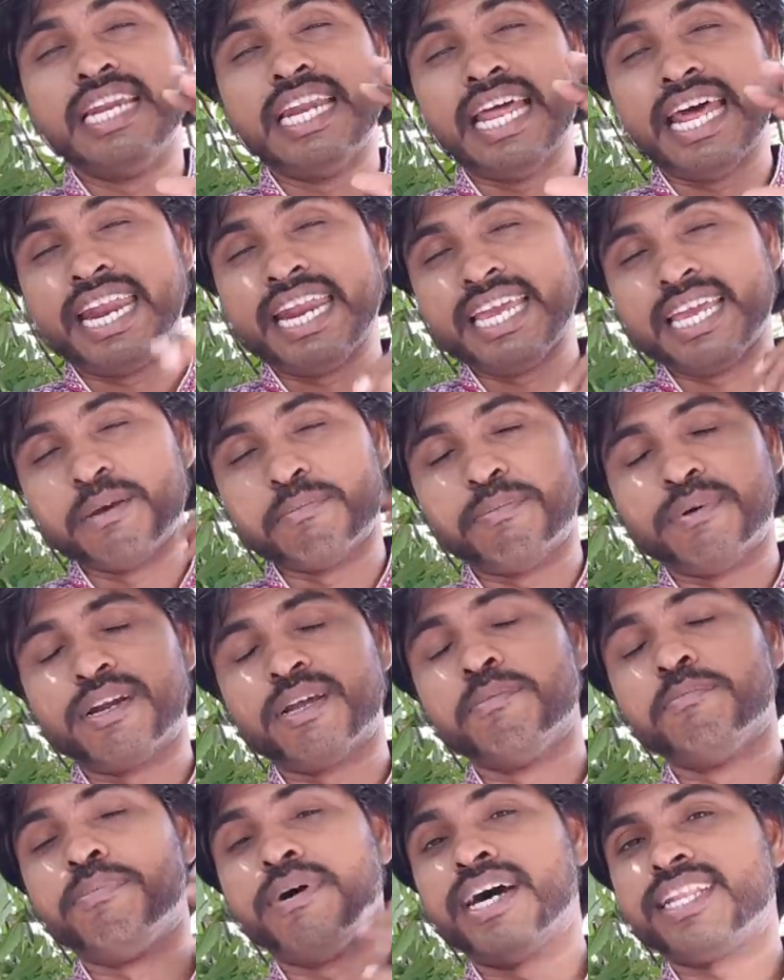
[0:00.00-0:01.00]
நிறைய
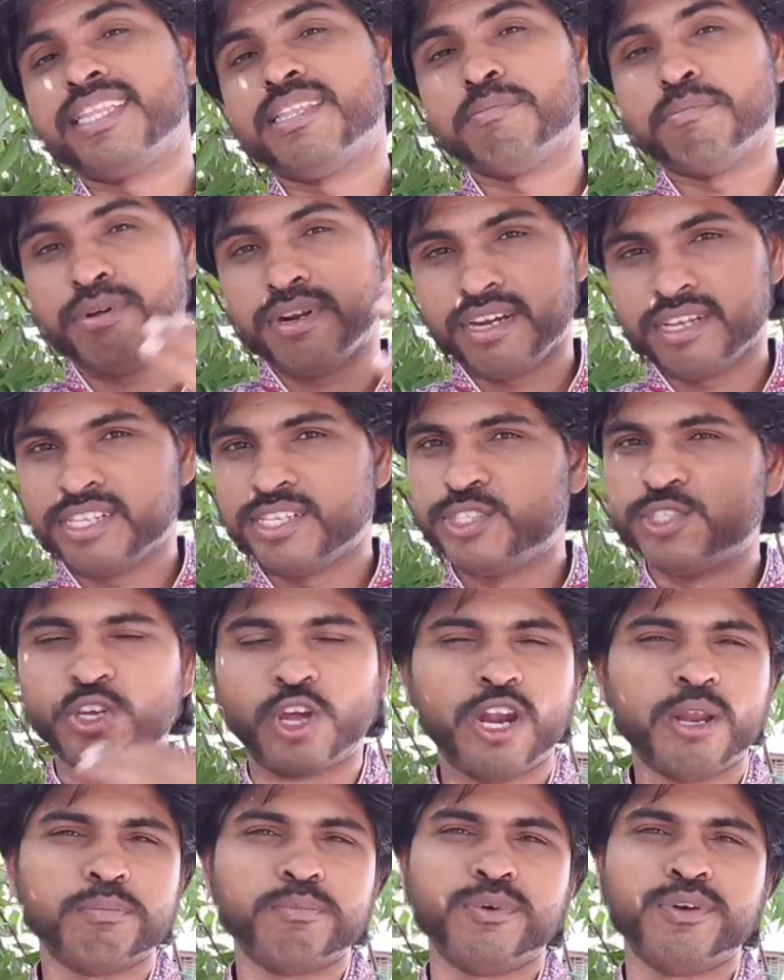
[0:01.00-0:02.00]
பணம் பார்த்த பிறகு தான்
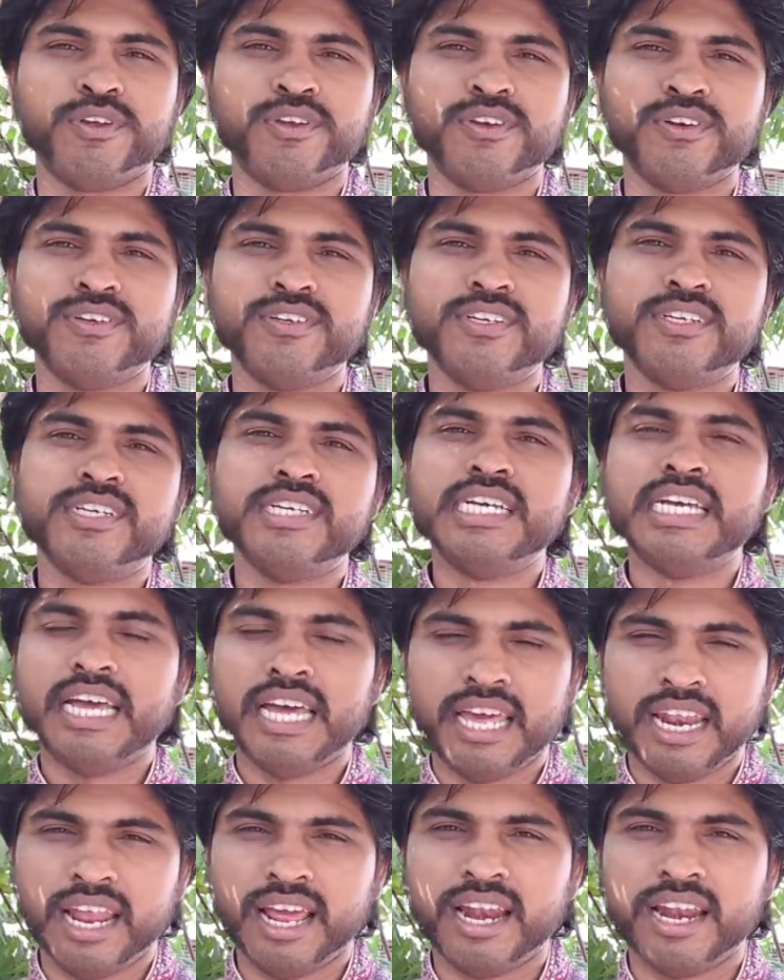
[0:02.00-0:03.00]
சொல்ல முடியும்
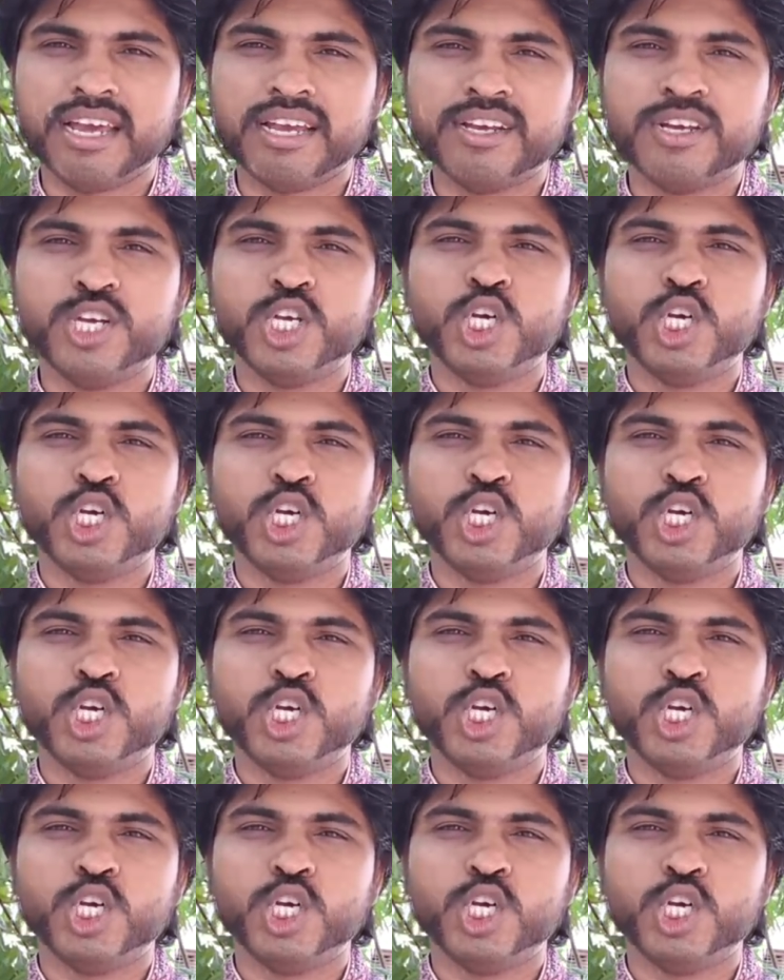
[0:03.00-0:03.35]
அதனால்